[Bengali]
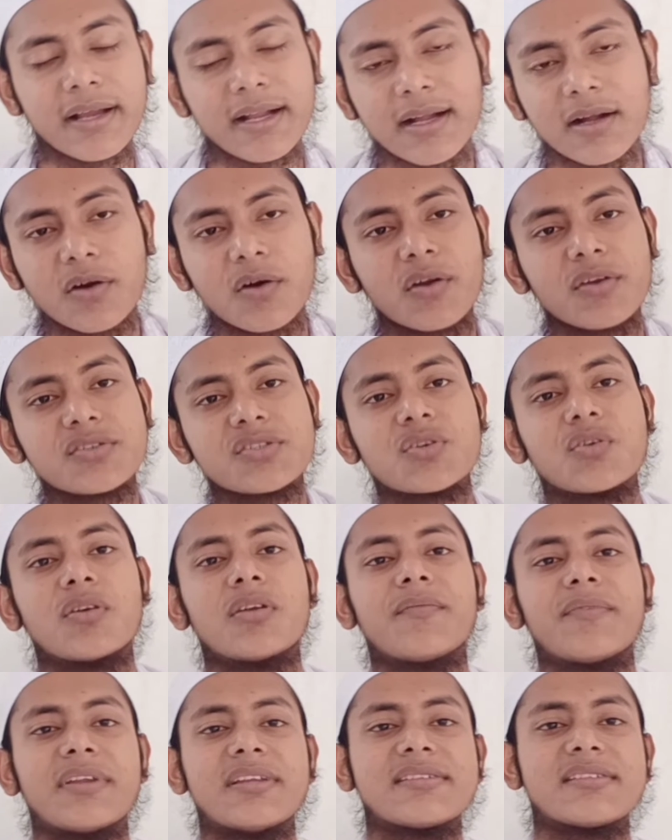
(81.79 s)
টাকা খরচ
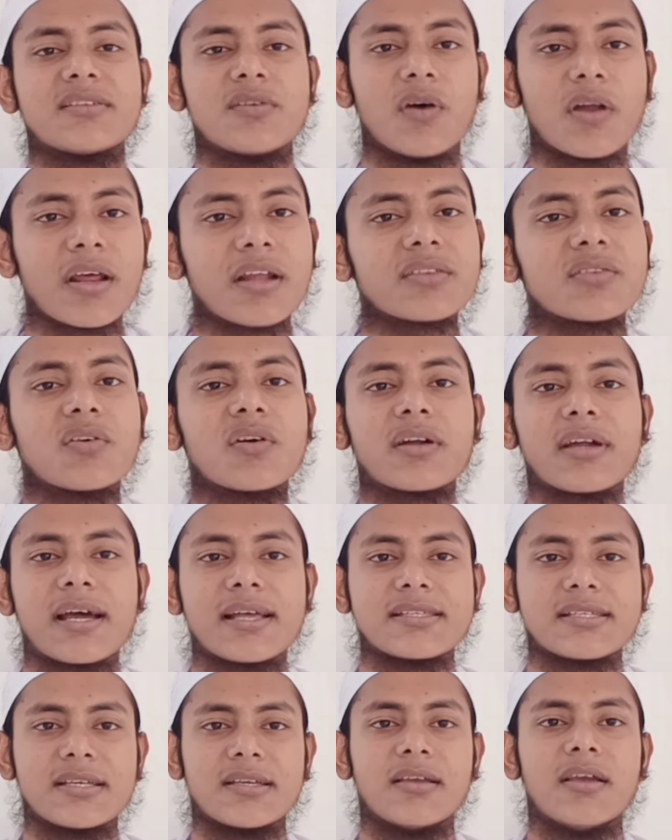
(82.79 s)
করে ফেলেছি অনার্থক
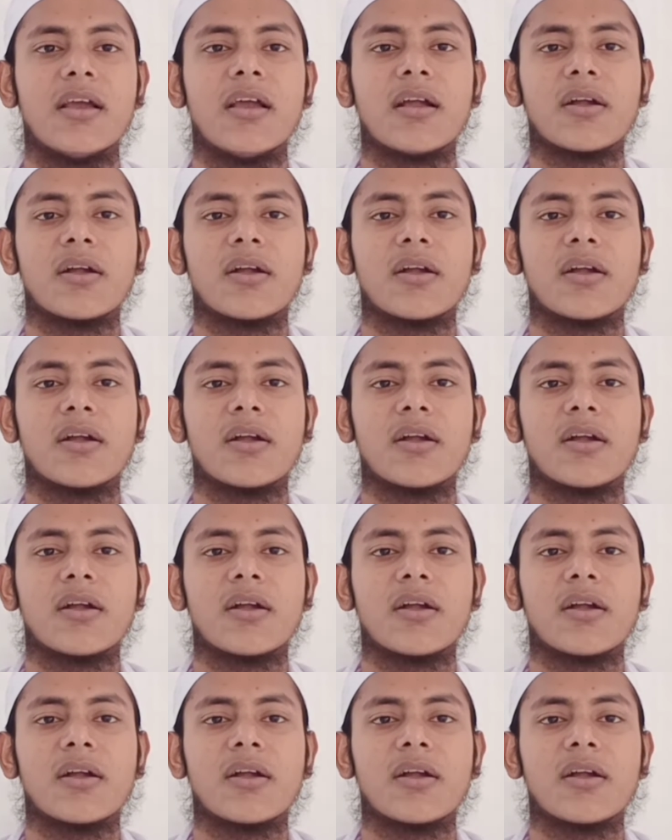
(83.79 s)
কাজে